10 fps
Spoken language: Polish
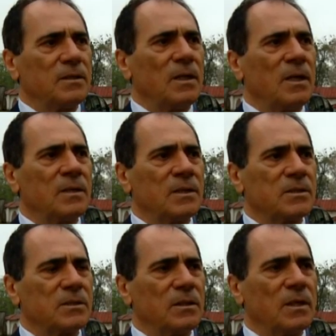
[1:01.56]
dla
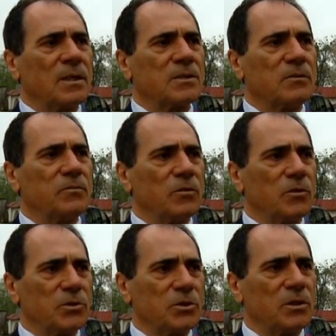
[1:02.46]
nas, dla naszej
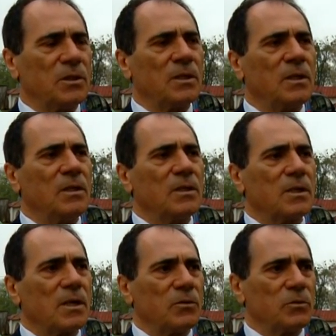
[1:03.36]
wolności, dla
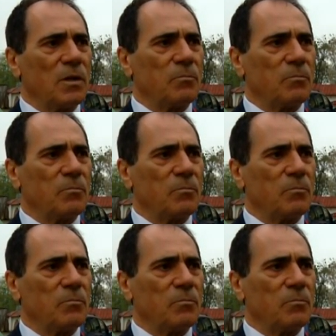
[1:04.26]
kraju, dla